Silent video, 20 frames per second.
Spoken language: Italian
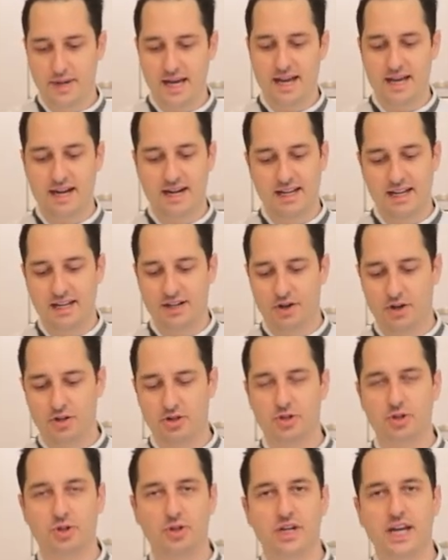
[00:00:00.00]
per il
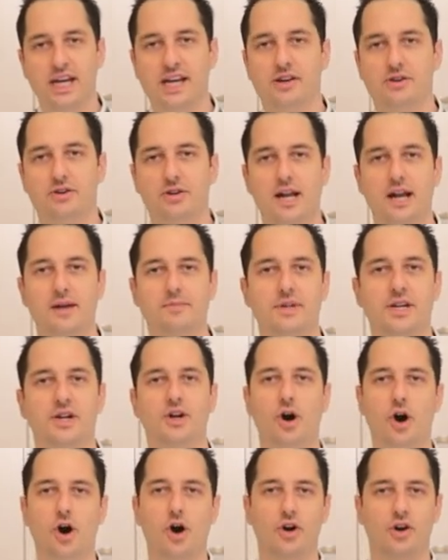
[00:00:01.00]
nostro cake con le
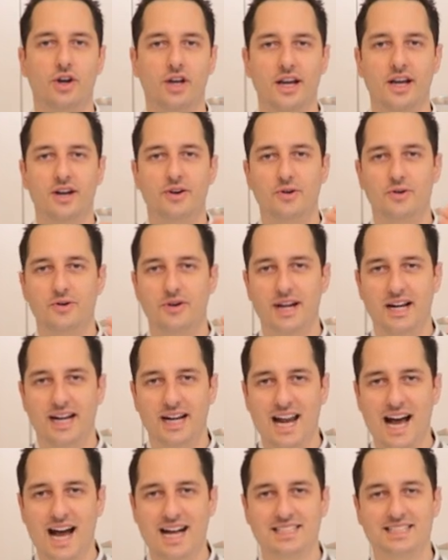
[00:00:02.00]
albicocche con una
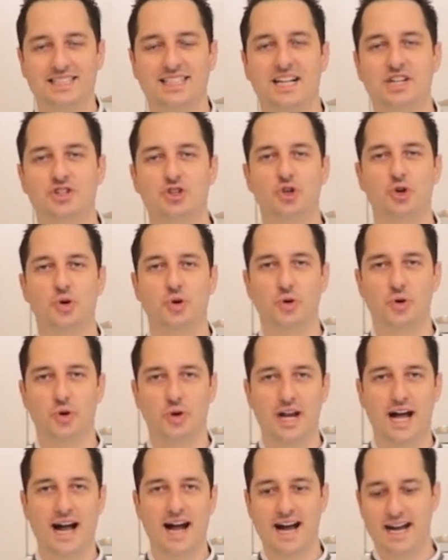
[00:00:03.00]
glassa al
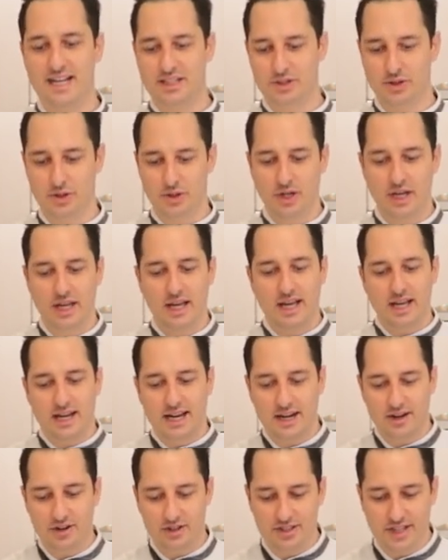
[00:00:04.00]
cioccolato
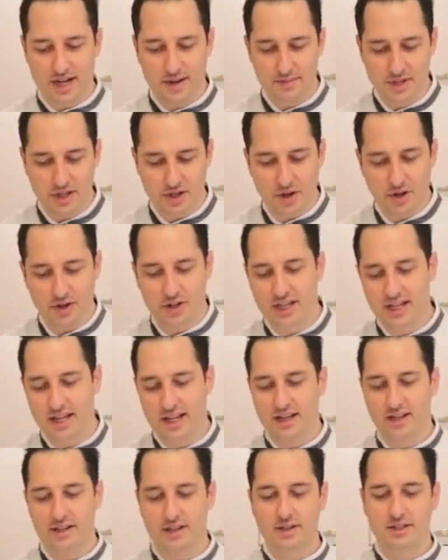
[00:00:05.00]
le nostre albicocche da,